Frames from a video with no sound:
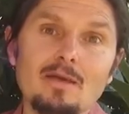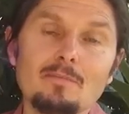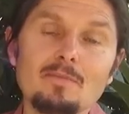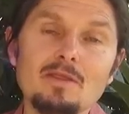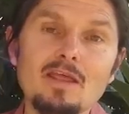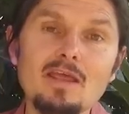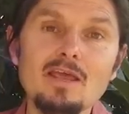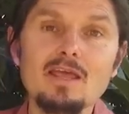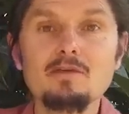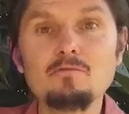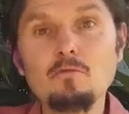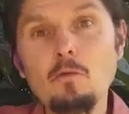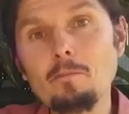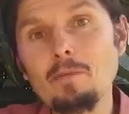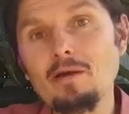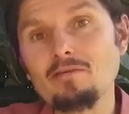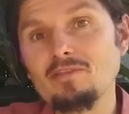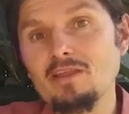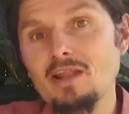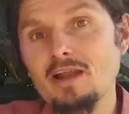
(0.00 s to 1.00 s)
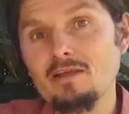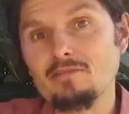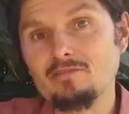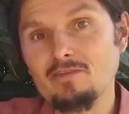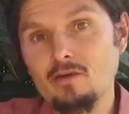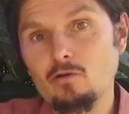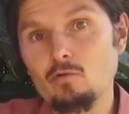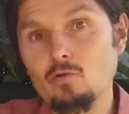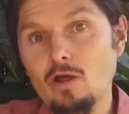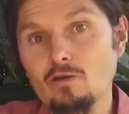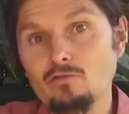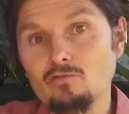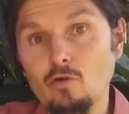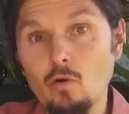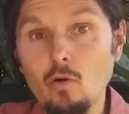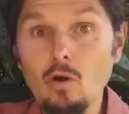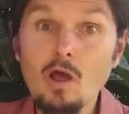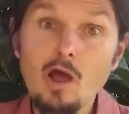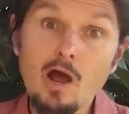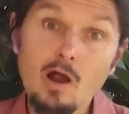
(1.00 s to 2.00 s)
aminés qui vont passer dans la
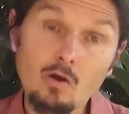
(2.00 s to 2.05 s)
circulation.